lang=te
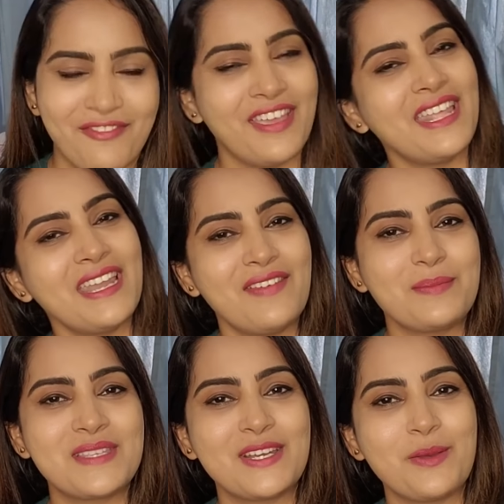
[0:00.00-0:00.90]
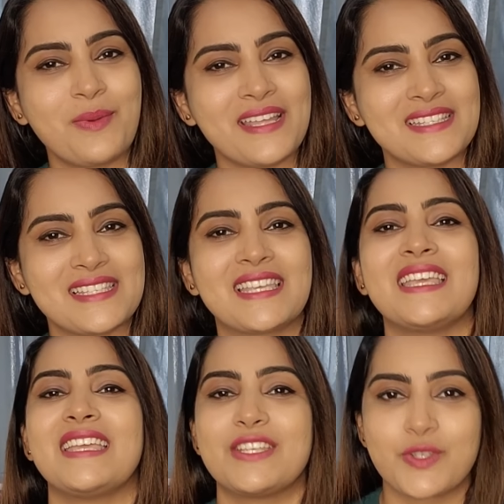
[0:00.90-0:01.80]
వేరే వెబ్సైట్లో
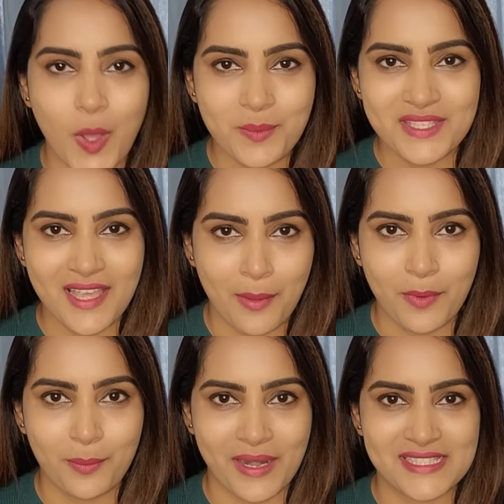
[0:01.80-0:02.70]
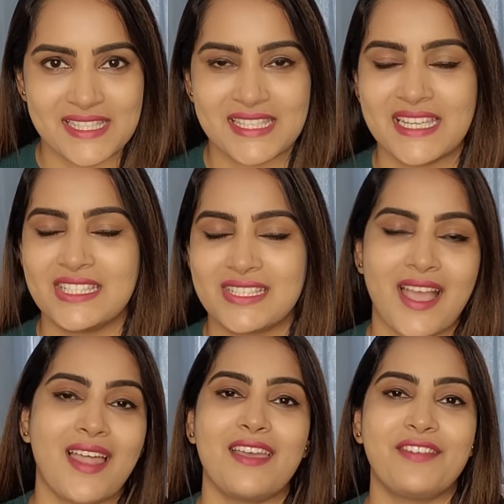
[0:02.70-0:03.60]
ప్రైజెస్కి ఈ షాప్సీ యాప్లో కి
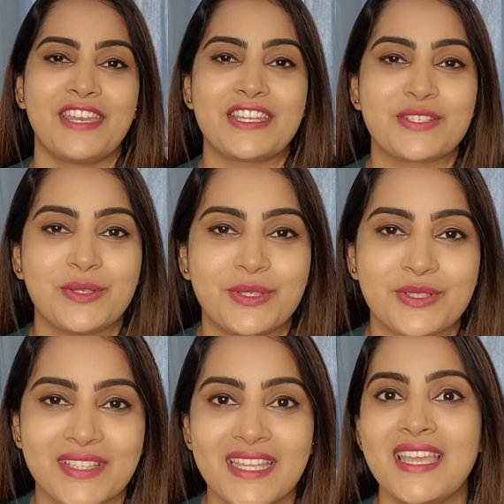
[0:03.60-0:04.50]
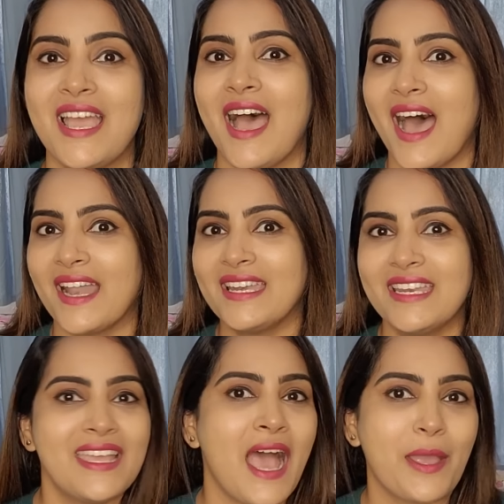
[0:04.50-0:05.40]
చాలా వేరియేషన్ ఉంటుంది
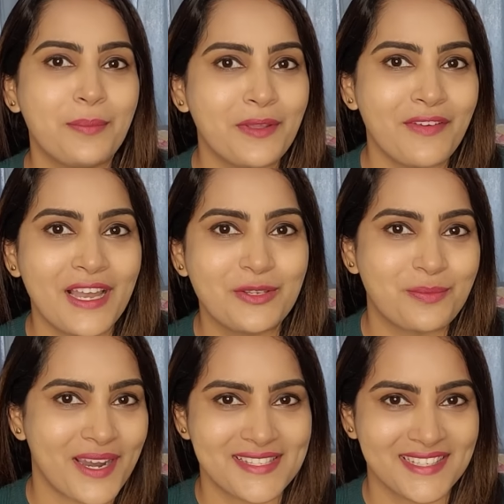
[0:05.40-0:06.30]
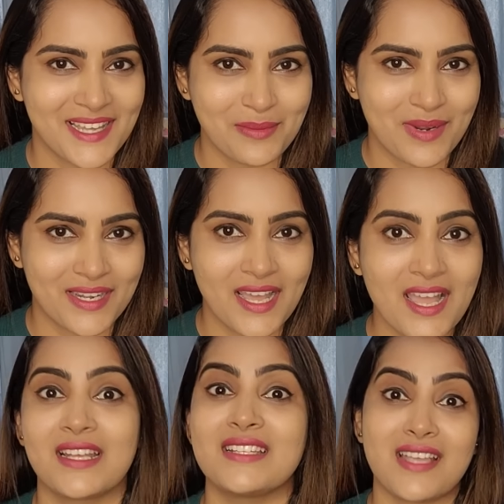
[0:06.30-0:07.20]
అన్ని హైపర్ వాల్యూ ప్రైజింగ్ అనమాట
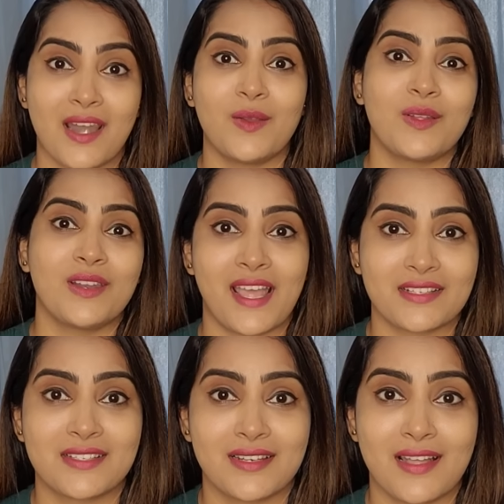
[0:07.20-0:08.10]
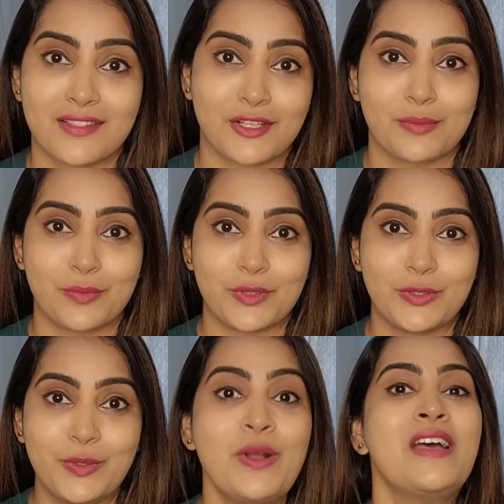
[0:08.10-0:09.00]
ఇంకా చాలా కొన్నాను యాక్చువల్గా
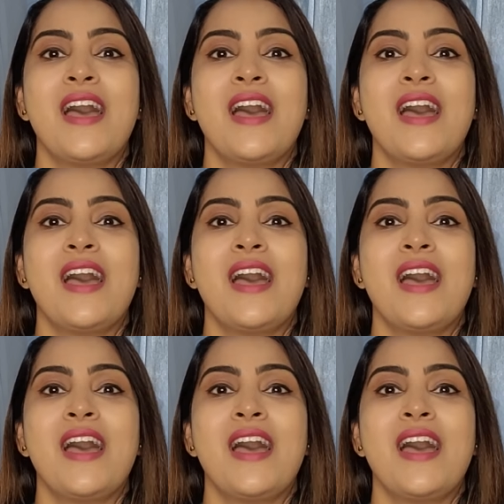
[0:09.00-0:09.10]
ముందు